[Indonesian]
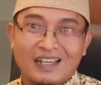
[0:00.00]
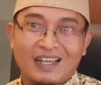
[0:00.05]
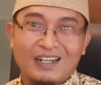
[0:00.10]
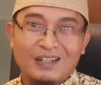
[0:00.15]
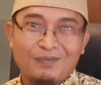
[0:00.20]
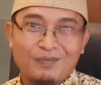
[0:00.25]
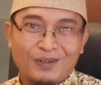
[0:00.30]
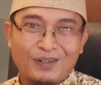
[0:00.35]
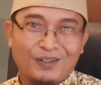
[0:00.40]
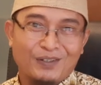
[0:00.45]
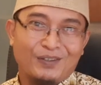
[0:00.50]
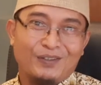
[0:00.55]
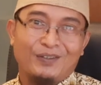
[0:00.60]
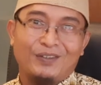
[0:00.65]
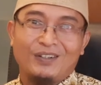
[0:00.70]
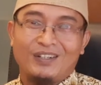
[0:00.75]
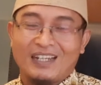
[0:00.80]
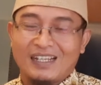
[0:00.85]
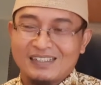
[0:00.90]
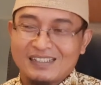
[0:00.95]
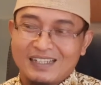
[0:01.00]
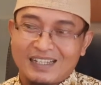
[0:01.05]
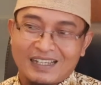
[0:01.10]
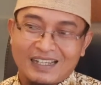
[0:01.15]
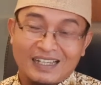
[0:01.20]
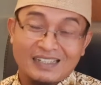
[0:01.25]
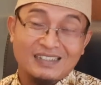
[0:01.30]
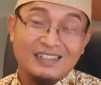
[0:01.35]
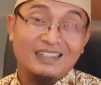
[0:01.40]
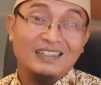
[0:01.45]
sekalipun itu tidak
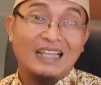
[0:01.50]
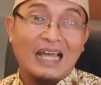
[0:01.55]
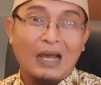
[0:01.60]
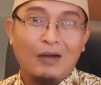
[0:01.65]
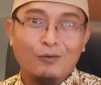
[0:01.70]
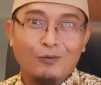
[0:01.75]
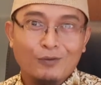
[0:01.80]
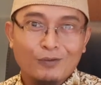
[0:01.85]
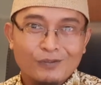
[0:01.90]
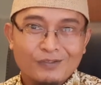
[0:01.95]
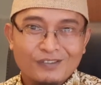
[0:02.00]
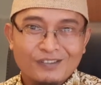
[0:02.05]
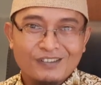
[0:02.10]
saya kasih tahu.